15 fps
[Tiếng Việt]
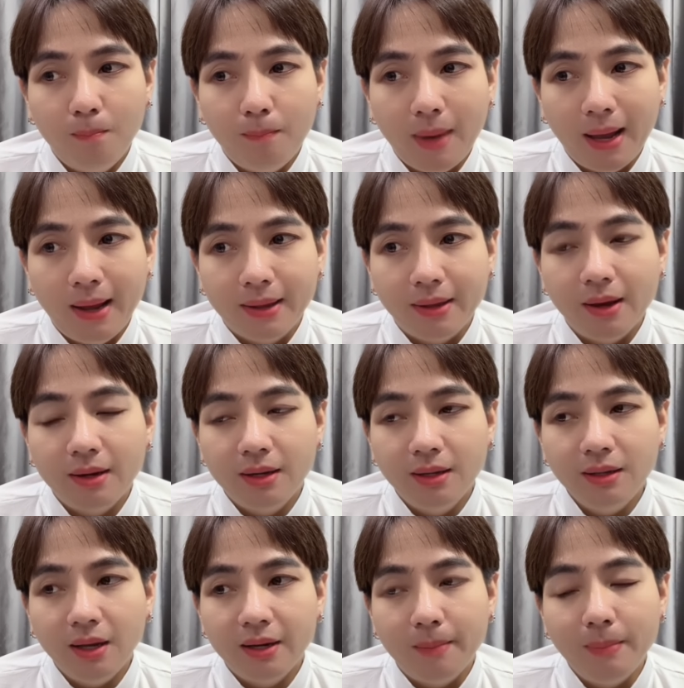mà cho
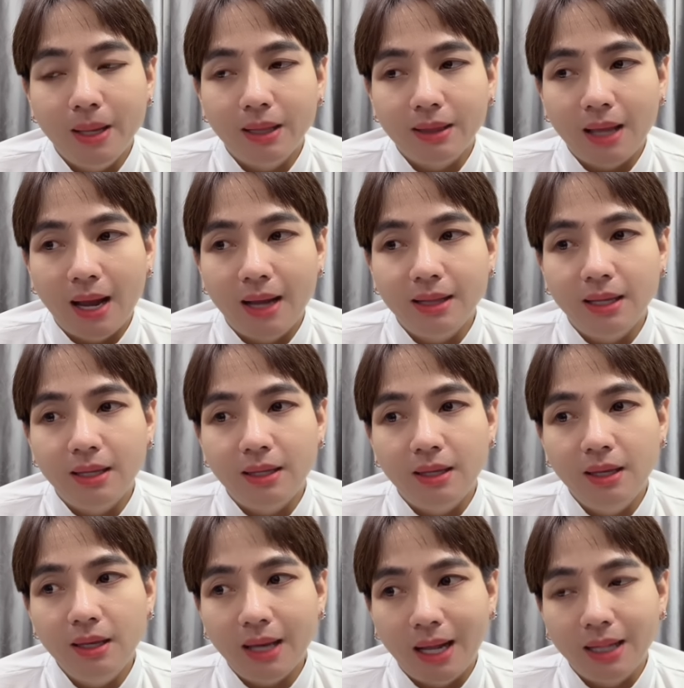đến thời điểm hiện tại thì
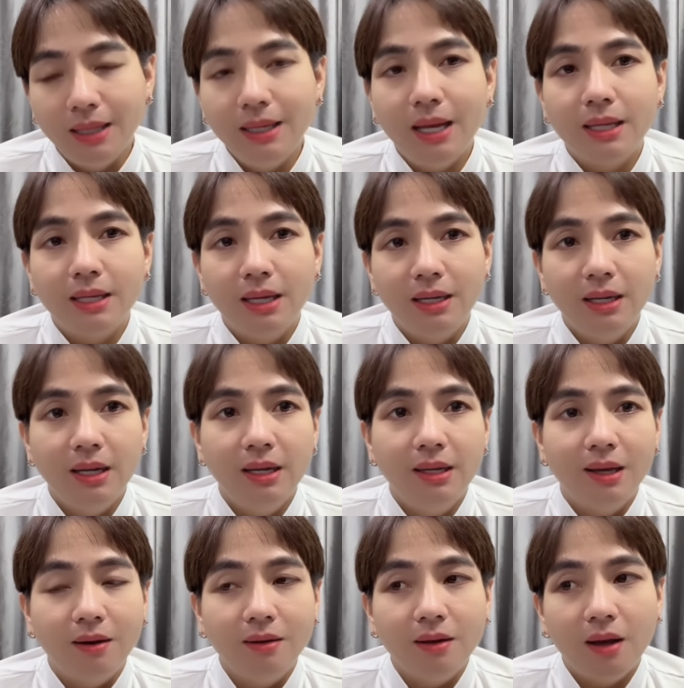chí cảnh và chị ni
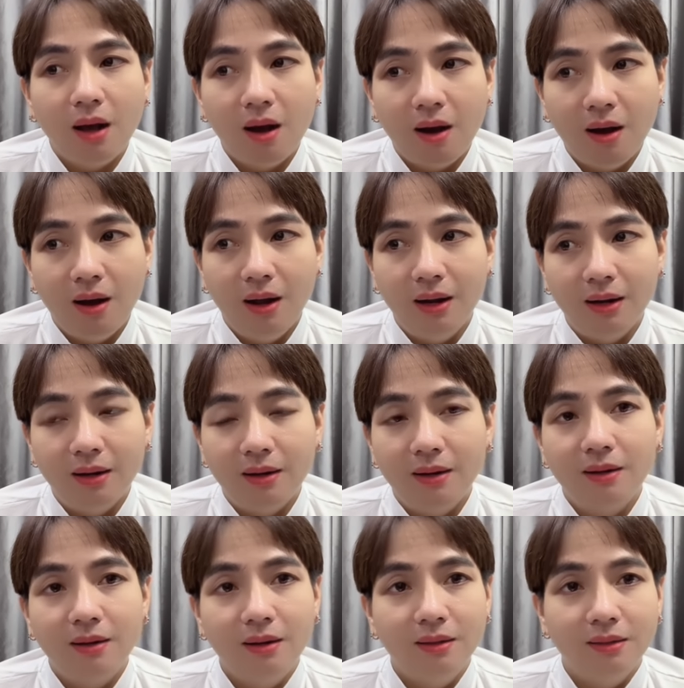vẫn còn
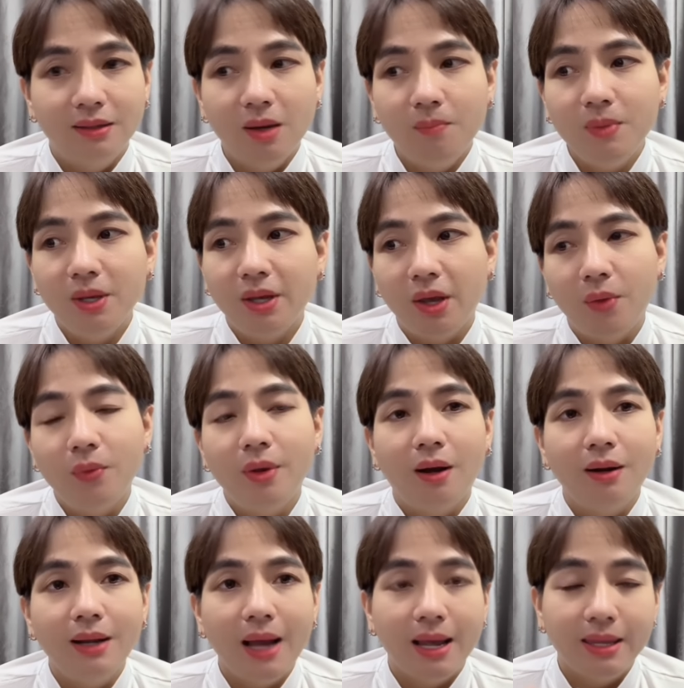giống như kiểu
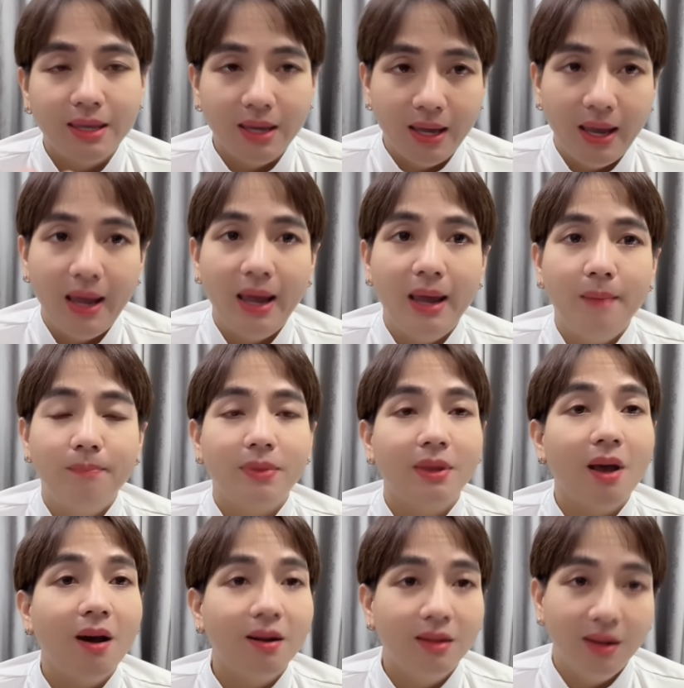vẫn là chị em
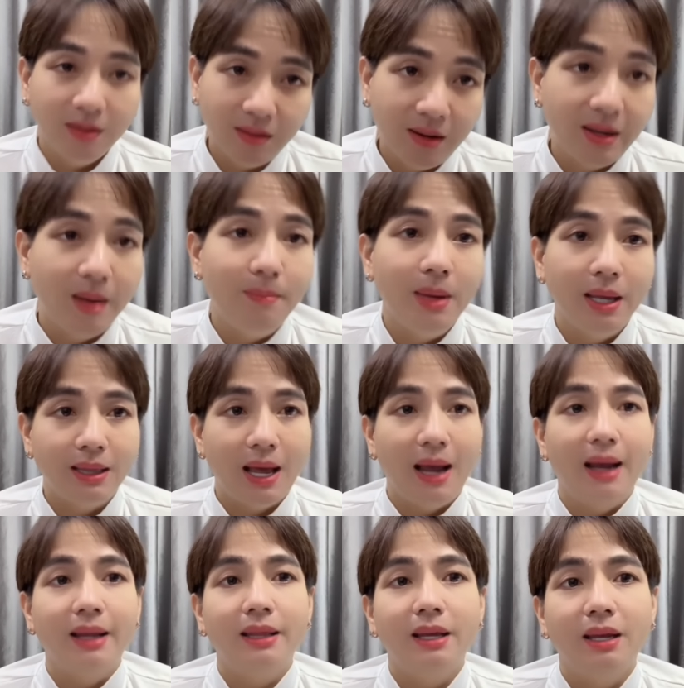cho đến thời điểm hiện
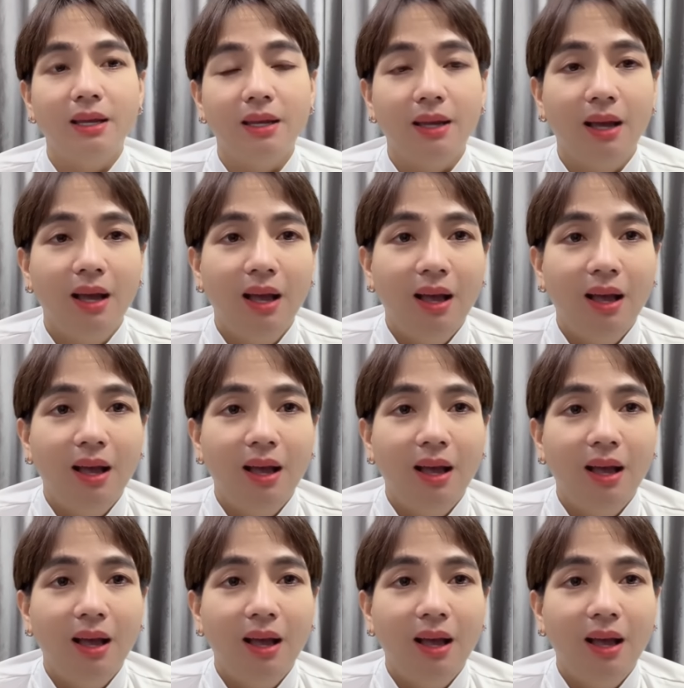tại thì uh,